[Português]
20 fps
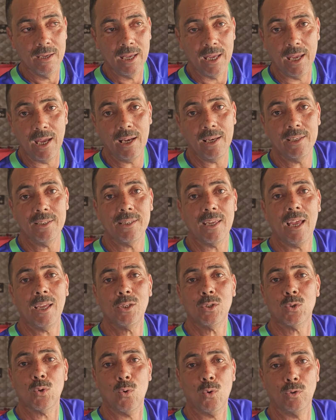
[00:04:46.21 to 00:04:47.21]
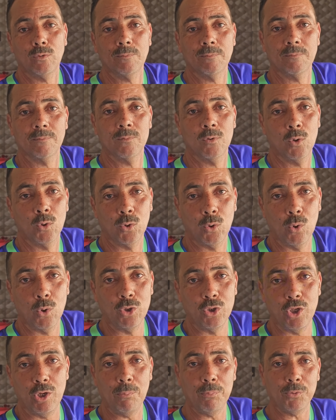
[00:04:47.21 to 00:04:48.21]
Realizar sonhos. Olha tô
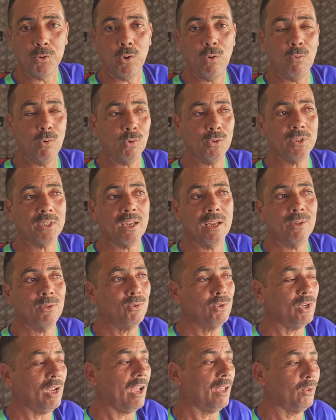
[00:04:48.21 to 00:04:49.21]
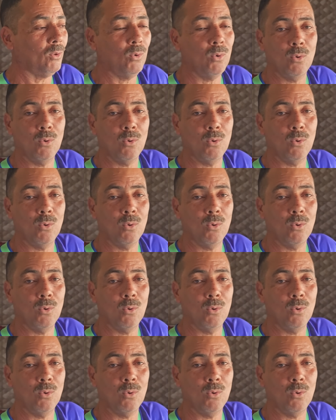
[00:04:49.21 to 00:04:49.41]
aí, tipo tá Silvio vendo? Santos já.